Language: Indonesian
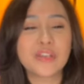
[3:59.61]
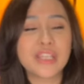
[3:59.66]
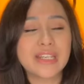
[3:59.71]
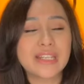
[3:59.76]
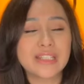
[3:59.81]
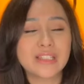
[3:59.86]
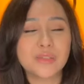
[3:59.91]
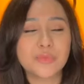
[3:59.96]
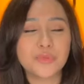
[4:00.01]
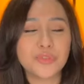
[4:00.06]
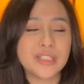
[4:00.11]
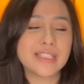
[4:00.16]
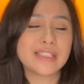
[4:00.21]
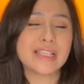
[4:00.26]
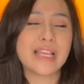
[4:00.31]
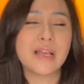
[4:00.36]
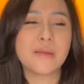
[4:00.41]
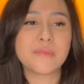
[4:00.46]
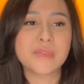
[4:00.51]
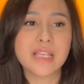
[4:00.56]
mungkin kita punya
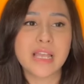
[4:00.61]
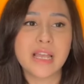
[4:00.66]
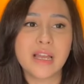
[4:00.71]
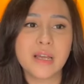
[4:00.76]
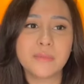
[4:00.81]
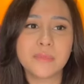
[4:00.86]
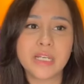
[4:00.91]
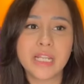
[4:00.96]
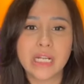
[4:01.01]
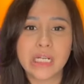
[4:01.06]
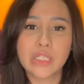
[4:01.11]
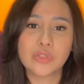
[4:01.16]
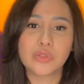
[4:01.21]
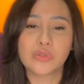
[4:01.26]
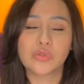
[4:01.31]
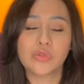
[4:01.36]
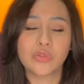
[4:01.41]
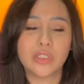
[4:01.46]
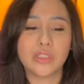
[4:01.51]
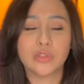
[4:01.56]
saham-saham dari
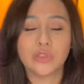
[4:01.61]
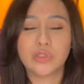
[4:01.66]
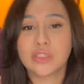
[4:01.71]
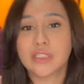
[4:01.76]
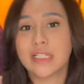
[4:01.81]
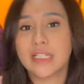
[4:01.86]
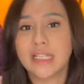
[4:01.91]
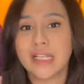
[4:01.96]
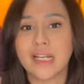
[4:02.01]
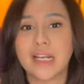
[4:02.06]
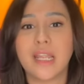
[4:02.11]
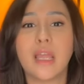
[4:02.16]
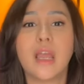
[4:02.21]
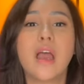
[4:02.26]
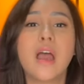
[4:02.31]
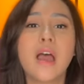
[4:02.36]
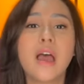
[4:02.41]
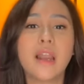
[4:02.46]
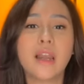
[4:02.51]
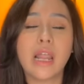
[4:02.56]
susu itu sendiri.
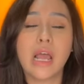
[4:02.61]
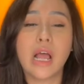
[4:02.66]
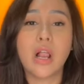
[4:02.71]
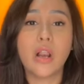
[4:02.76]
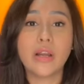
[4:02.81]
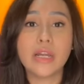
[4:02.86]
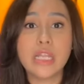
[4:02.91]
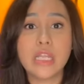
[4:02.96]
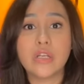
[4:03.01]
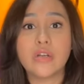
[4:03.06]
Nah kalau